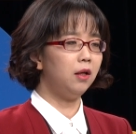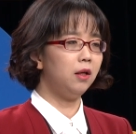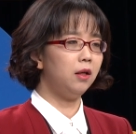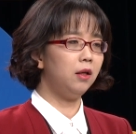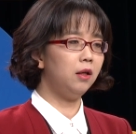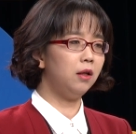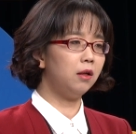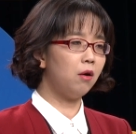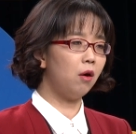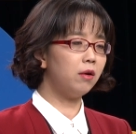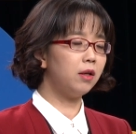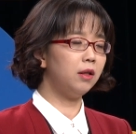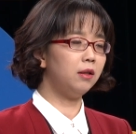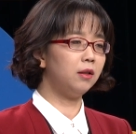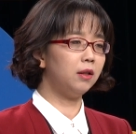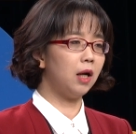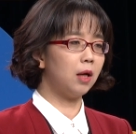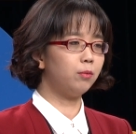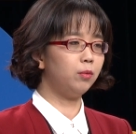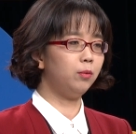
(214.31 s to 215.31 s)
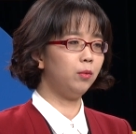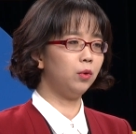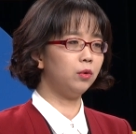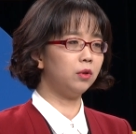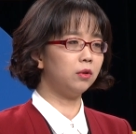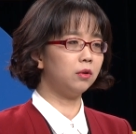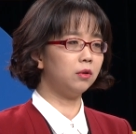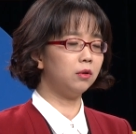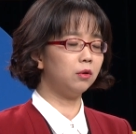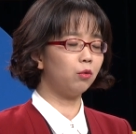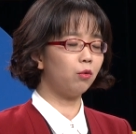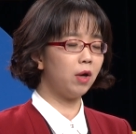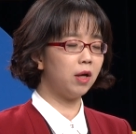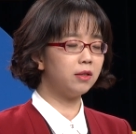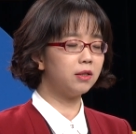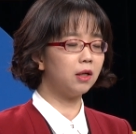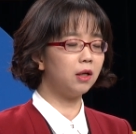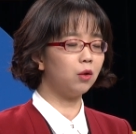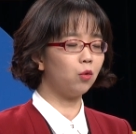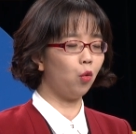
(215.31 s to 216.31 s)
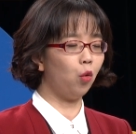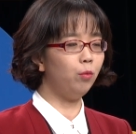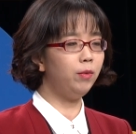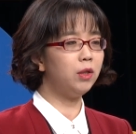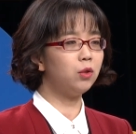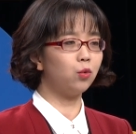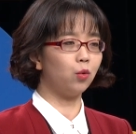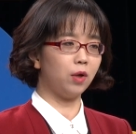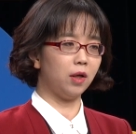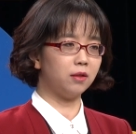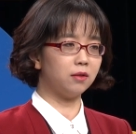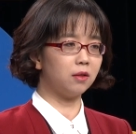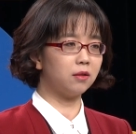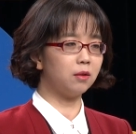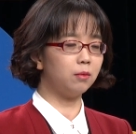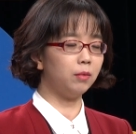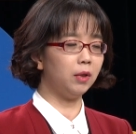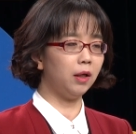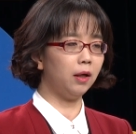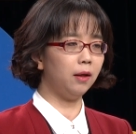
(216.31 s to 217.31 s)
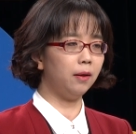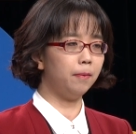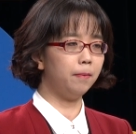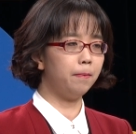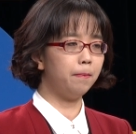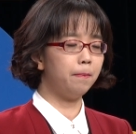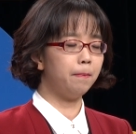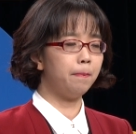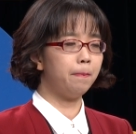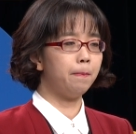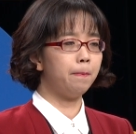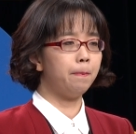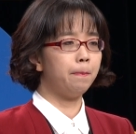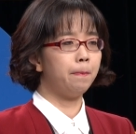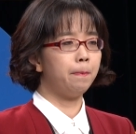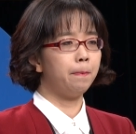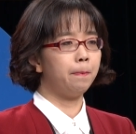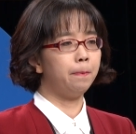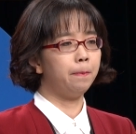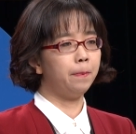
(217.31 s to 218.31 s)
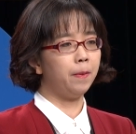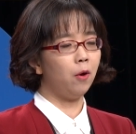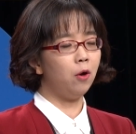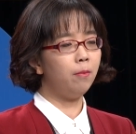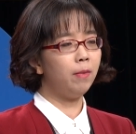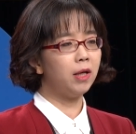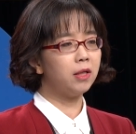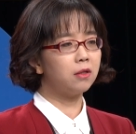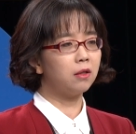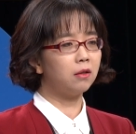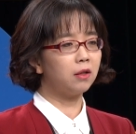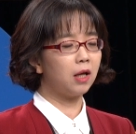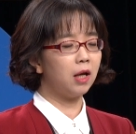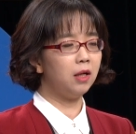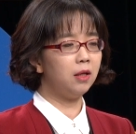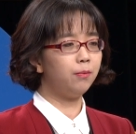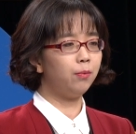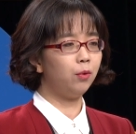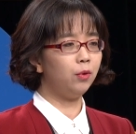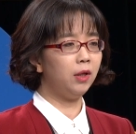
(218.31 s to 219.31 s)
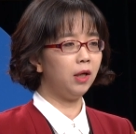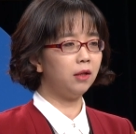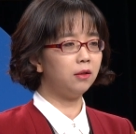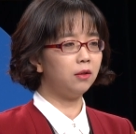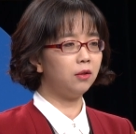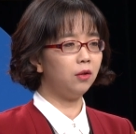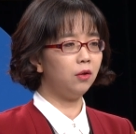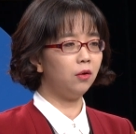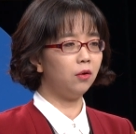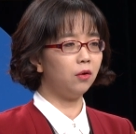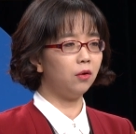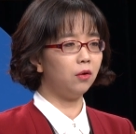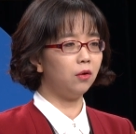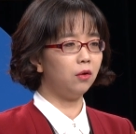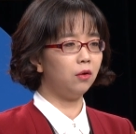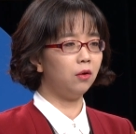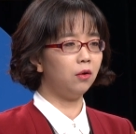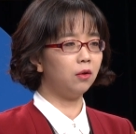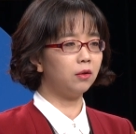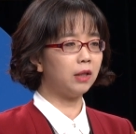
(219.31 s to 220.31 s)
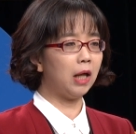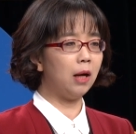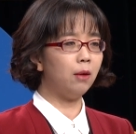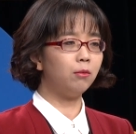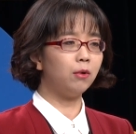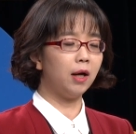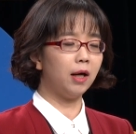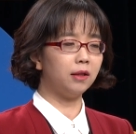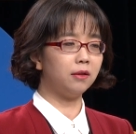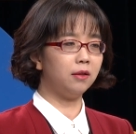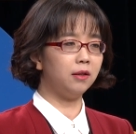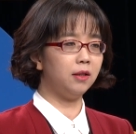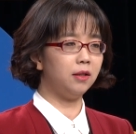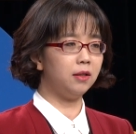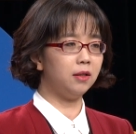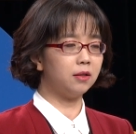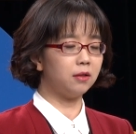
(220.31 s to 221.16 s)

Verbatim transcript: 이, 거기 있는 학부모들은 굉장한 고민 속에 있었습니다. 음, 얼마 전 캘리포니아는요, 어, 다음과 같은 일이